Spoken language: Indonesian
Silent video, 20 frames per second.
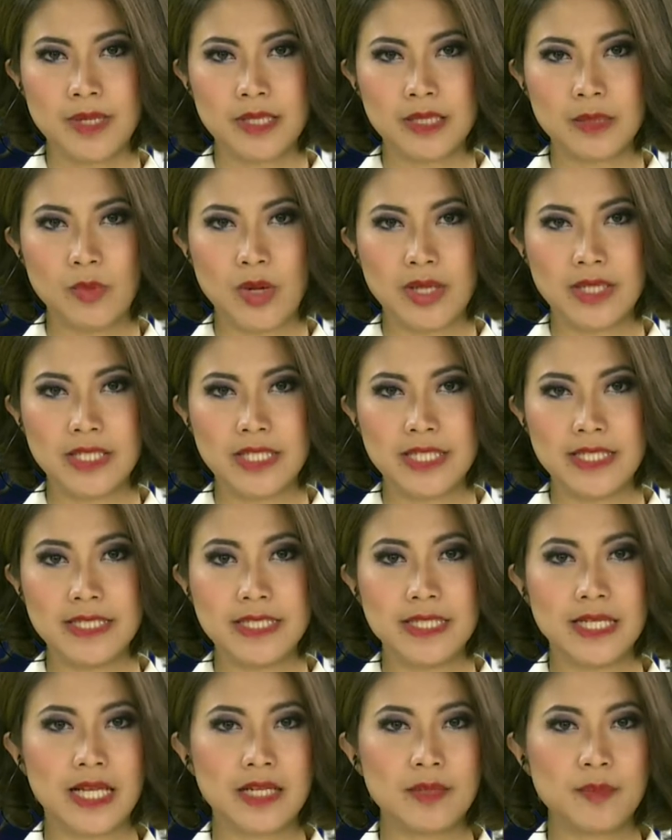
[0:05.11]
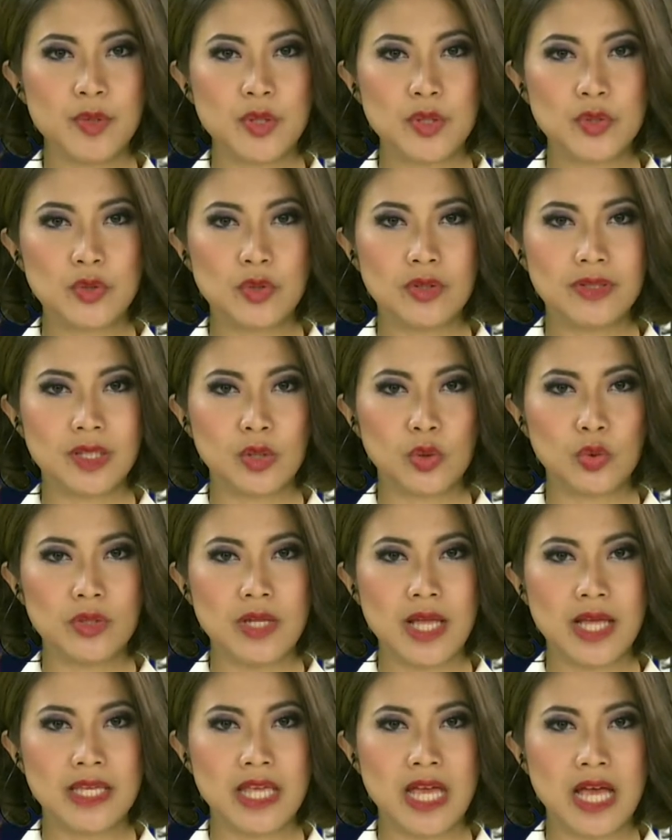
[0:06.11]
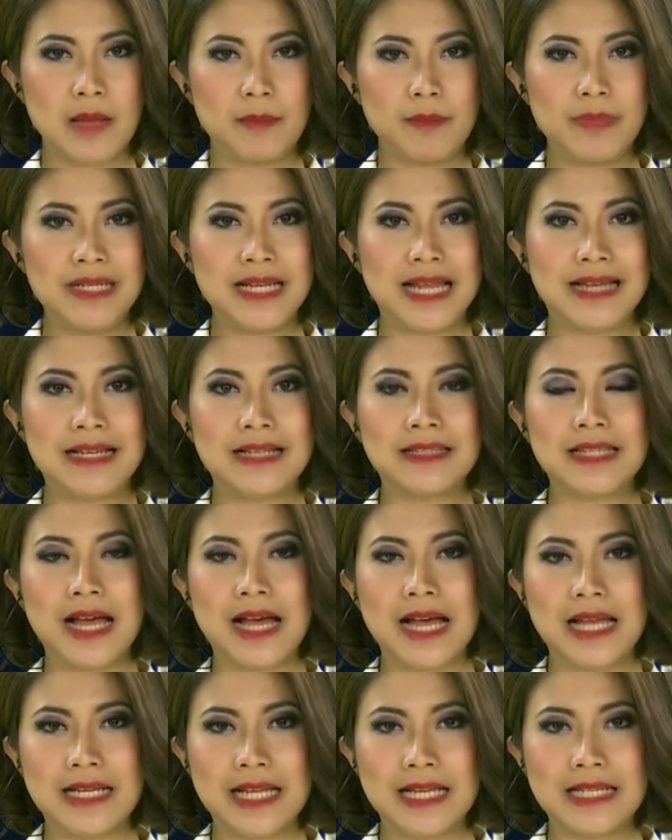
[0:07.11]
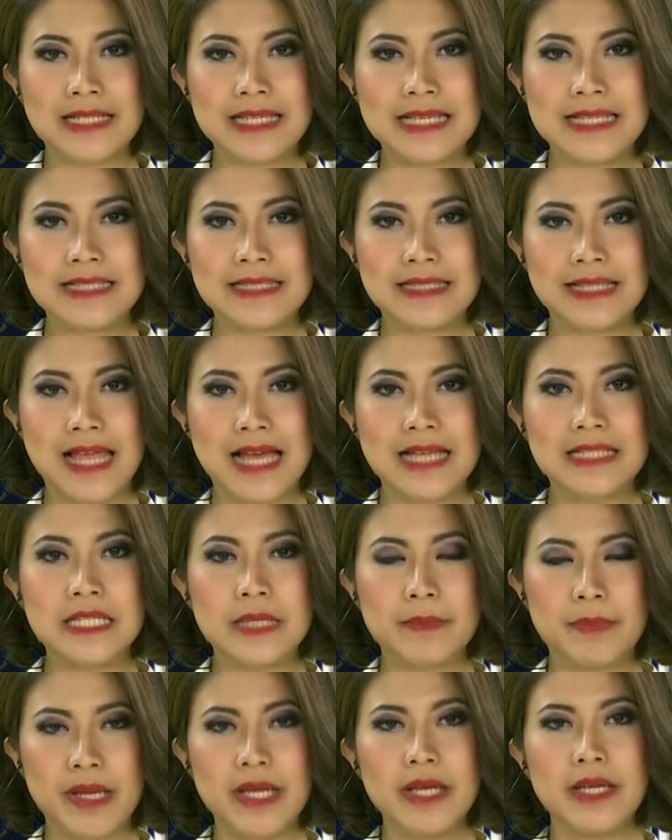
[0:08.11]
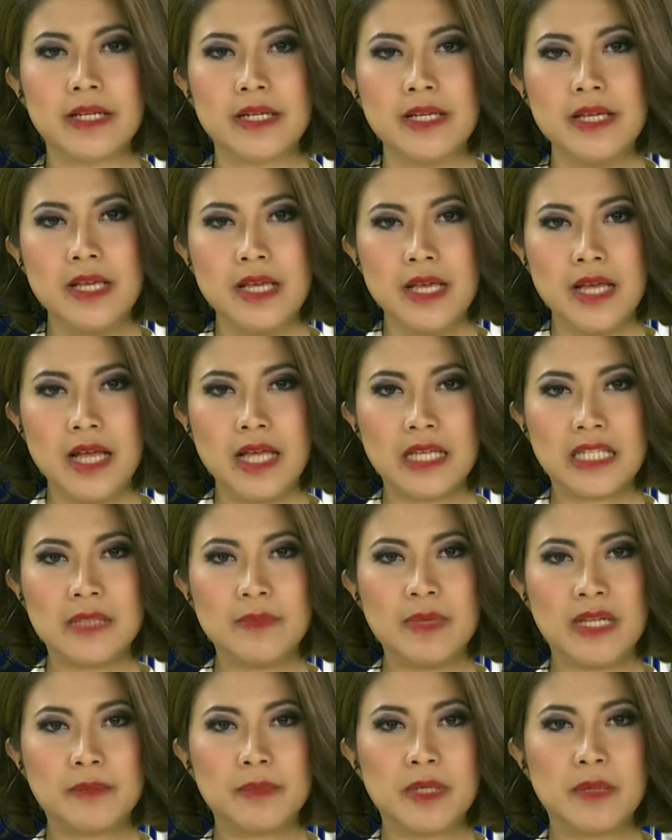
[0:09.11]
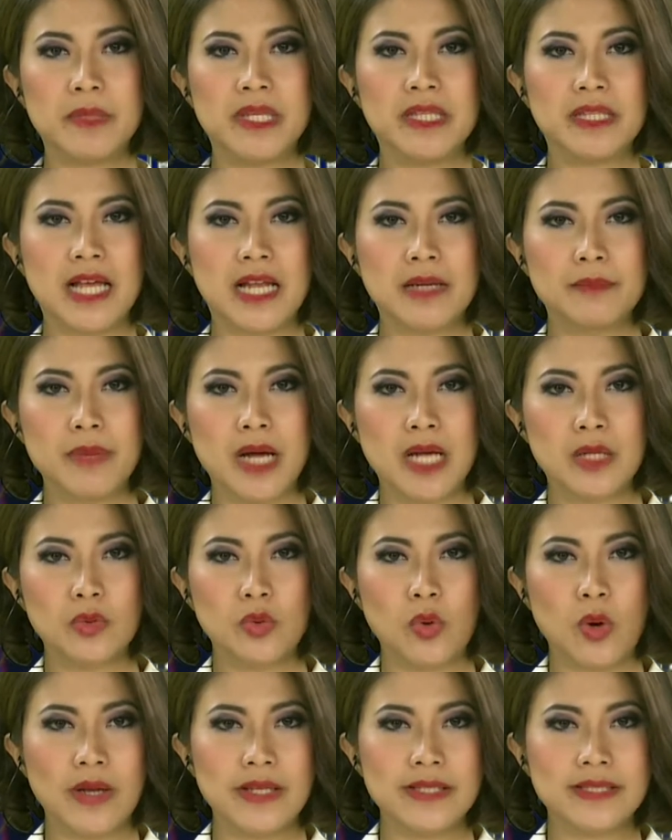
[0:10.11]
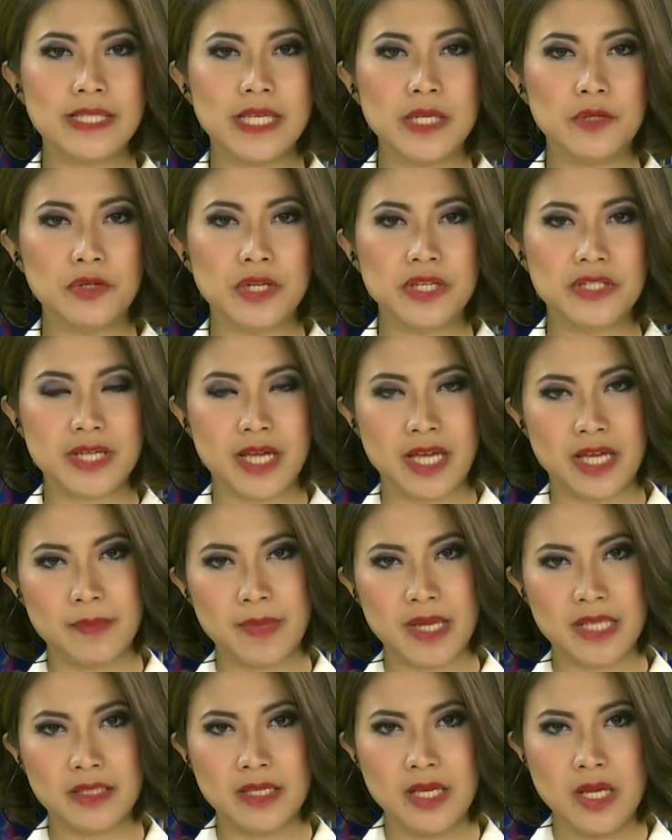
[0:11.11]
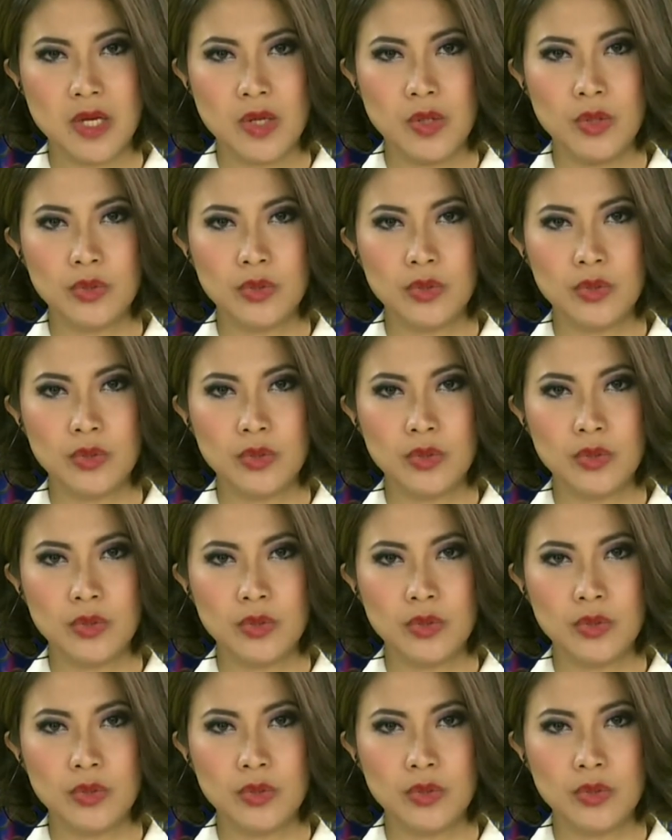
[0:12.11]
Pertemuan ini digelar mengusul tertundanya penandatanganan Islah DPR akibat permintaan baru Koalisi Indonesia Hebat.